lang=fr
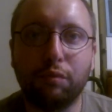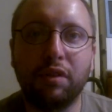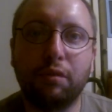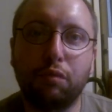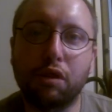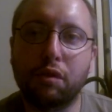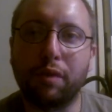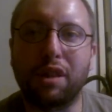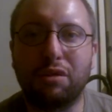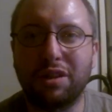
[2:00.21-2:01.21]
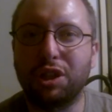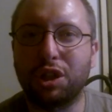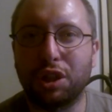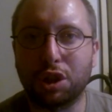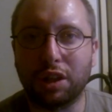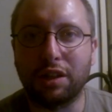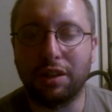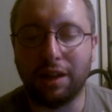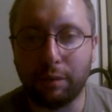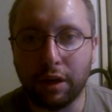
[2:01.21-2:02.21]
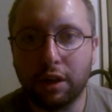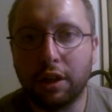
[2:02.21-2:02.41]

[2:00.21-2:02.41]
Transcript: mais plus passionné chien-chat qui était là-bas.